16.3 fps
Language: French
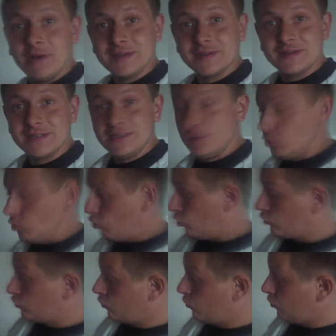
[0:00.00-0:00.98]
brasserie
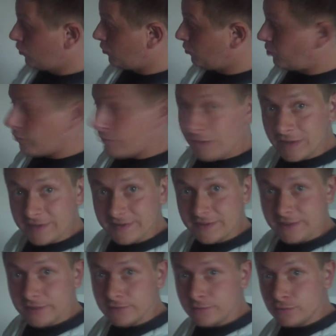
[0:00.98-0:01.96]
Lanceau, qu'on peut voir
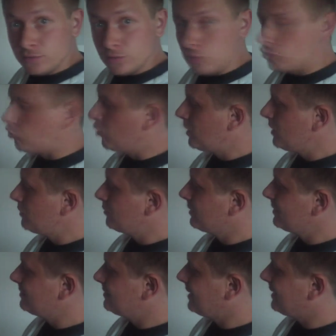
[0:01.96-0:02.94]
ici en doré. Donc
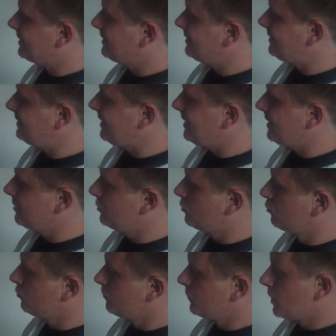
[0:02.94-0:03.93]
là c'est la
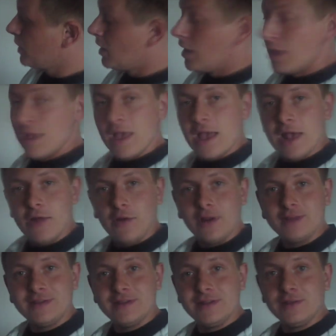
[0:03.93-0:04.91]
Telendou. Alors
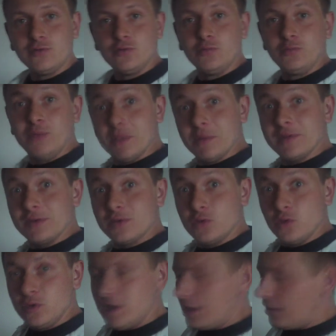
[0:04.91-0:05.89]
la Télendu bien
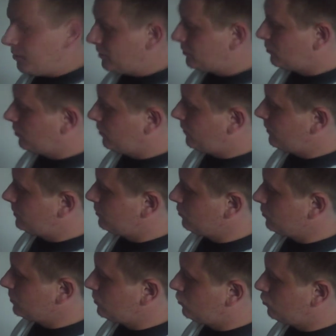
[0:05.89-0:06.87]
particulière parce que
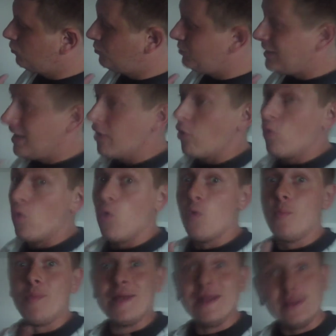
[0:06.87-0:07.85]
effectivement c'est une bière au
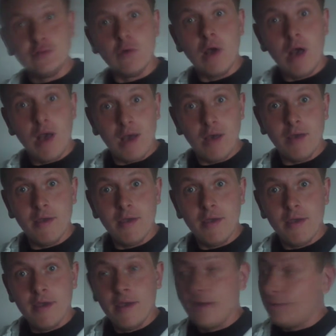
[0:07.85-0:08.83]
blé noir
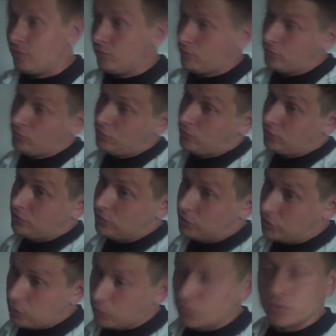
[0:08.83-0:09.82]
donc euh, qui
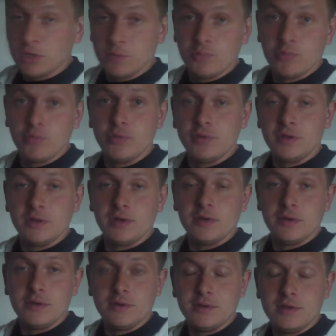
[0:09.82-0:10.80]
change un peu
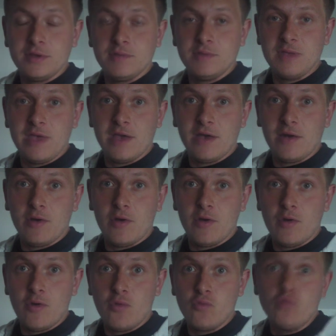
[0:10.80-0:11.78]
des, bières ou
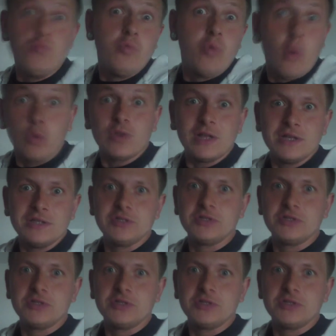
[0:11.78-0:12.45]
euh, au blond